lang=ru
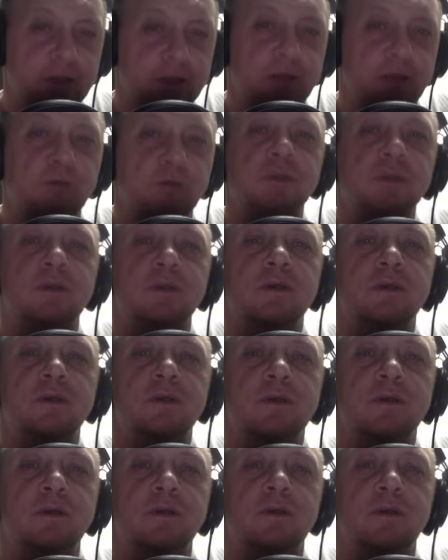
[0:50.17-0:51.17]
Так вот,
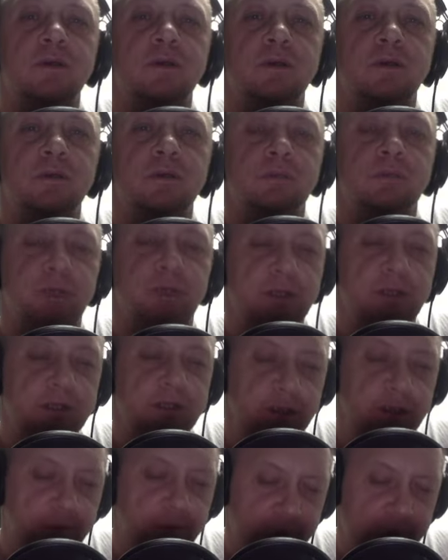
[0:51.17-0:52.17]

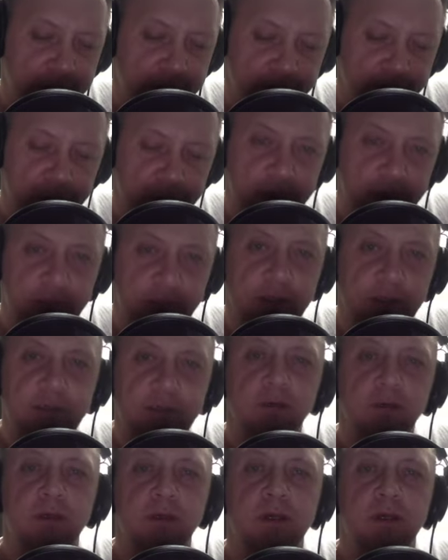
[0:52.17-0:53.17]
предисловие называется
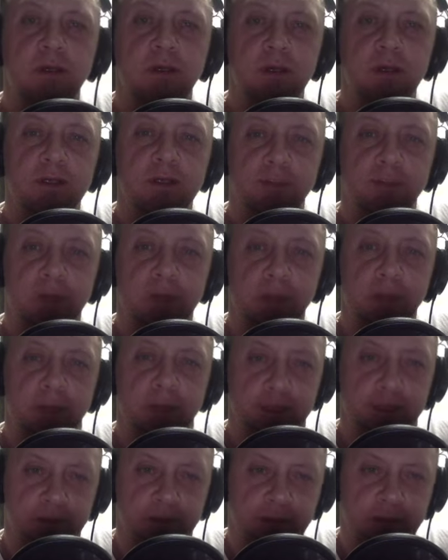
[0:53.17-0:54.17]
«Жестокий
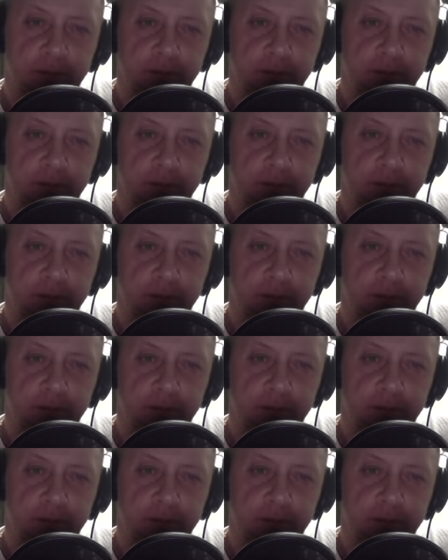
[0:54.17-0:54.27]
эксперимент».